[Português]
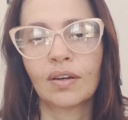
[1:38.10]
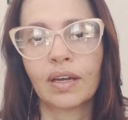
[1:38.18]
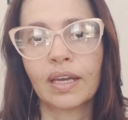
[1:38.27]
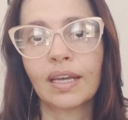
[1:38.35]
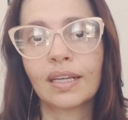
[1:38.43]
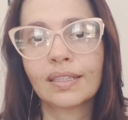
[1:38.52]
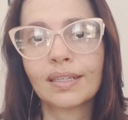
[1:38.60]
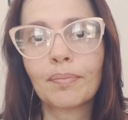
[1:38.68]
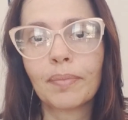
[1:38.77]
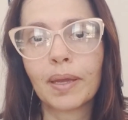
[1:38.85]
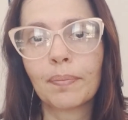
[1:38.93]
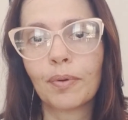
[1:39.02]
ele
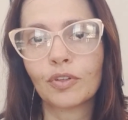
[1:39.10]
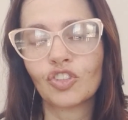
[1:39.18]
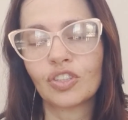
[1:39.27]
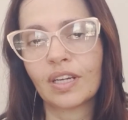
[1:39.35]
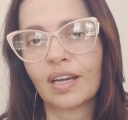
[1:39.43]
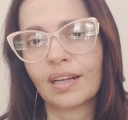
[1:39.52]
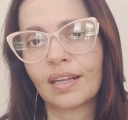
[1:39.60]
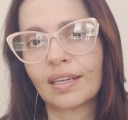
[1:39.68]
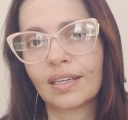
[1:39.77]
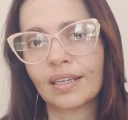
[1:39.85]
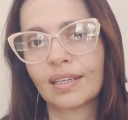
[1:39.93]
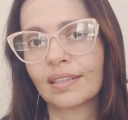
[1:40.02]
também pode ter a
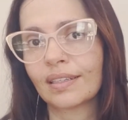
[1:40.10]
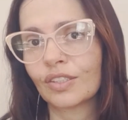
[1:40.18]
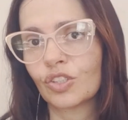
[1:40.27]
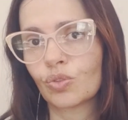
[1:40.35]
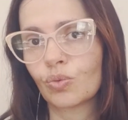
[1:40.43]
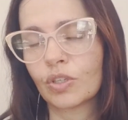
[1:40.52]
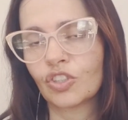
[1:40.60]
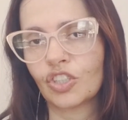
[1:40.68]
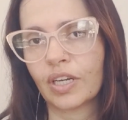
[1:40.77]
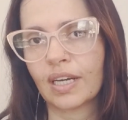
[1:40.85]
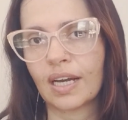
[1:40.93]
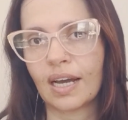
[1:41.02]
alegria da sua
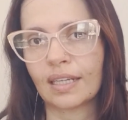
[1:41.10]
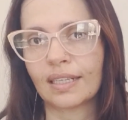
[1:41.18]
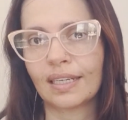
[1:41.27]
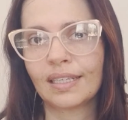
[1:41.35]
chegada.